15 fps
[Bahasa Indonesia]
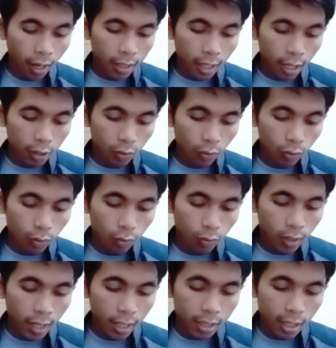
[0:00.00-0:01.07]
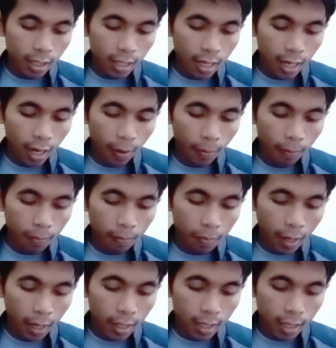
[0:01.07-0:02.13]
1 2 3 4 5 6
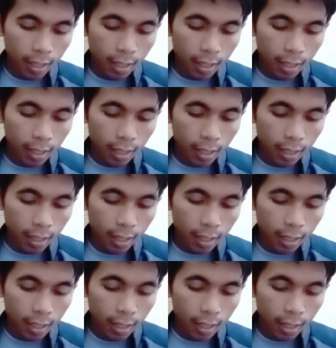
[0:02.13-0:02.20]
7.